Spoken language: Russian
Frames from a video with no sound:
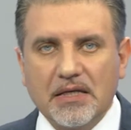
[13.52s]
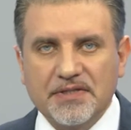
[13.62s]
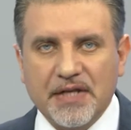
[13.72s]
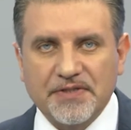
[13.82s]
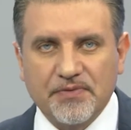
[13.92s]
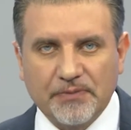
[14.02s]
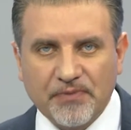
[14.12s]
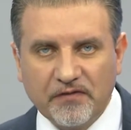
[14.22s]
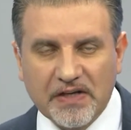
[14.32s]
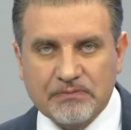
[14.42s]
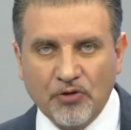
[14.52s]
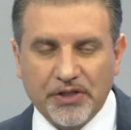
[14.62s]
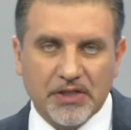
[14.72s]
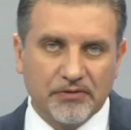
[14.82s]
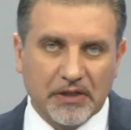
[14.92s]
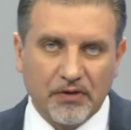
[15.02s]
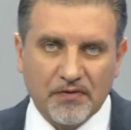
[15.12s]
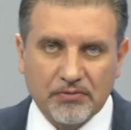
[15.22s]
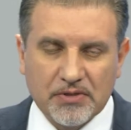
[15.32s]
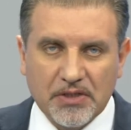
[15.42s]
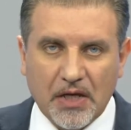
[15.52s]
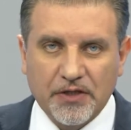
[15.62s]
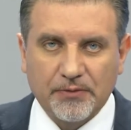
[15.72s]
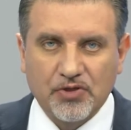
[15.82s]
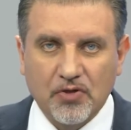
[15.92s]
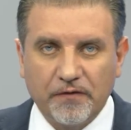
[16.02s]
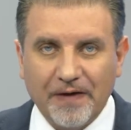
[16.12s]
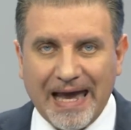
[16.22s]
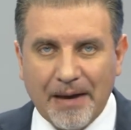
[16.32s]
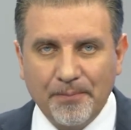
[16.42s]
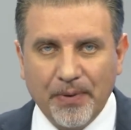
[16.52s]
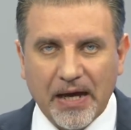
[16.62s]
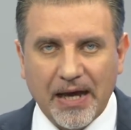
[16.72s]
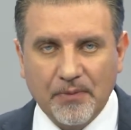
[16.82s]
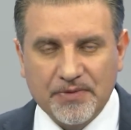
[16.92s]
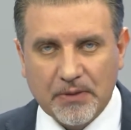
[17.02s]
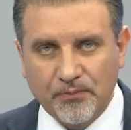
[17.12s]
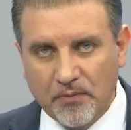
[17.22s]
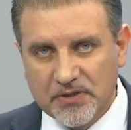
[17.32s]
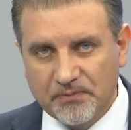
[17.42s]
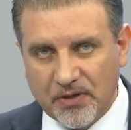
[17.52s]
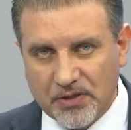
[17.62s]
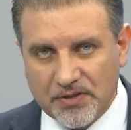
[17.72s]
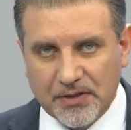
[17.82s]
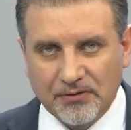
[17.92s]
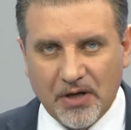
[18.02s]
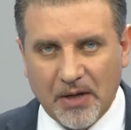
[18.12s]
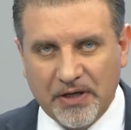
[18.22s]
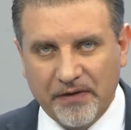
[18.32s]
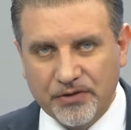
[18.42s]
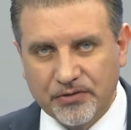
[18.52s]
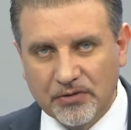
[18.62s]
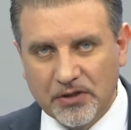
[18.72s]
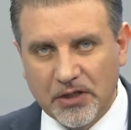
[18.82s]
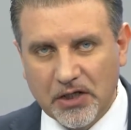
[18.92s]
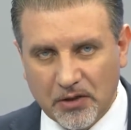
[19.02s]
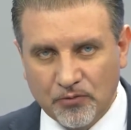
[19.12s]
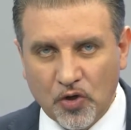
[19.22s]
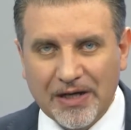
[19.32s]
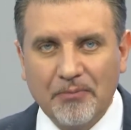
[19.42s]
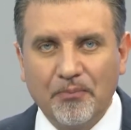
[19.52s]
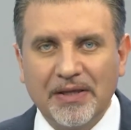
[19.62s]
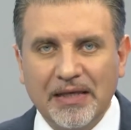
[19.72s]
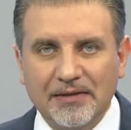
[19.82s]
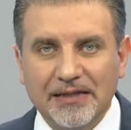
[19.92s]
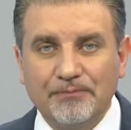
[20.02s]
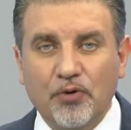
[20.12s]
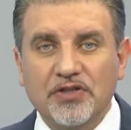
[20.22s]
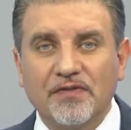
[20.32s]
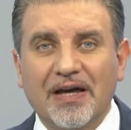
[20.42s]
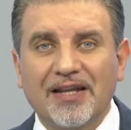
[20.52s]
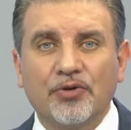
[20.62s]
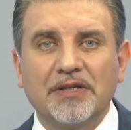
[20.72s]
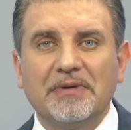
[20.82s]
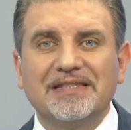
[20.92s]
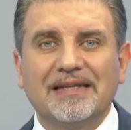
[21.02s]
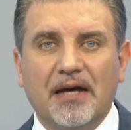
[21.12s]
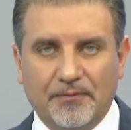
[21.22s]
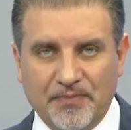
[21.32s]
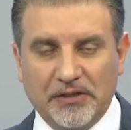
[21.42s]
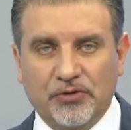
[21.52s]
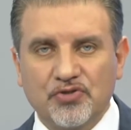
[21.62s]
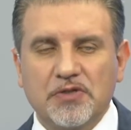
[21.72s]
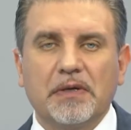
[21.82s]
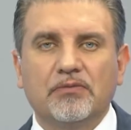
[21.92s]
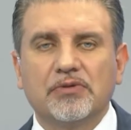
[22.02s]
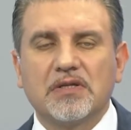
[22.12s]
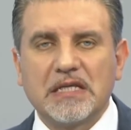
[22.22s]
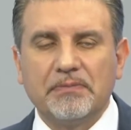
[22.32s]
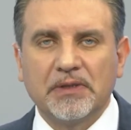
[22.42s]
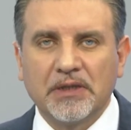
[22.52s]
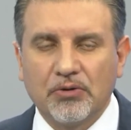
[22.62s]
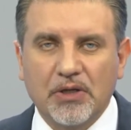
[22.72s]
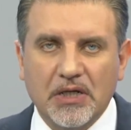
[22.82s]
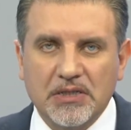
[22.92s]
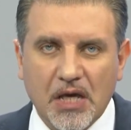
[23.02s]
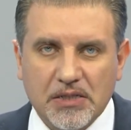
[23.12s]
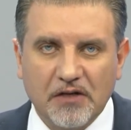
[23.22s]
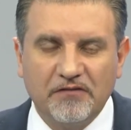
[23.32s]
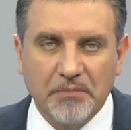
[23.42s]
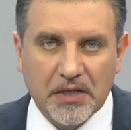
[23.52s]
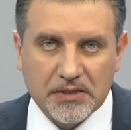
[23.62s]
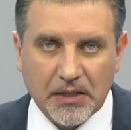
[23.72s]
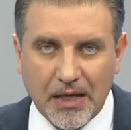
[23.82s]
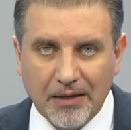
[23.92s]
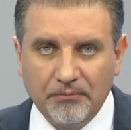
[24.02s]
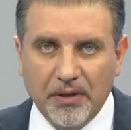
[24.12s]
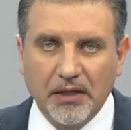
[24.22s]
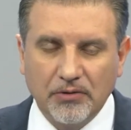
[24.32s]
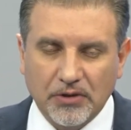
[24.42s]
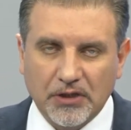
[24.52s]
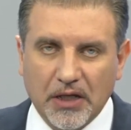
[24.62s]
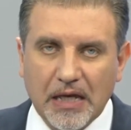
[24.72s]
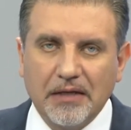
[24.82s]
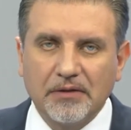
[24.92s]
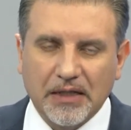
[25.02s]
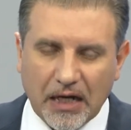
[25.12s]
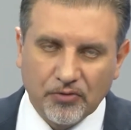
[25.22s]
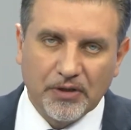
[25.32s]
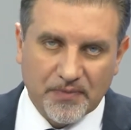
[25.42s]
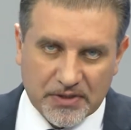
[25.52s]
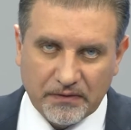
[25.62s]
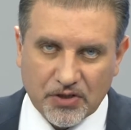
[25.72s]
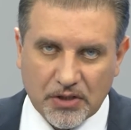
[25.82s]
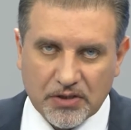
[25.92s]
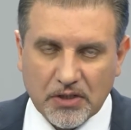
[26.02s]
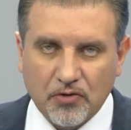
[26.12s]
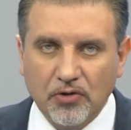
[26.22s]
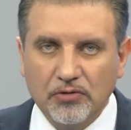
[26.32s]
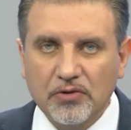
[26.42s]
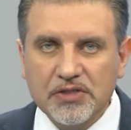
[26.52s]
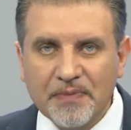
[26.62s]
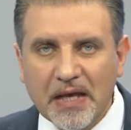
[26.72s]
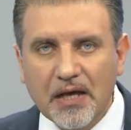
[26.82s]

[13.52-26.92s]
Здравствуйте. Вы смотрите интервью в студии Ян Ермешов. МПМ. Запомните, пожалуйста, эту аббревиатуру. Э, многокомпонентный противогололедный материал. Это то, что теперь будут сыпать на дороге Красноярска вместо Бионорда. Накануне завершился конкурс.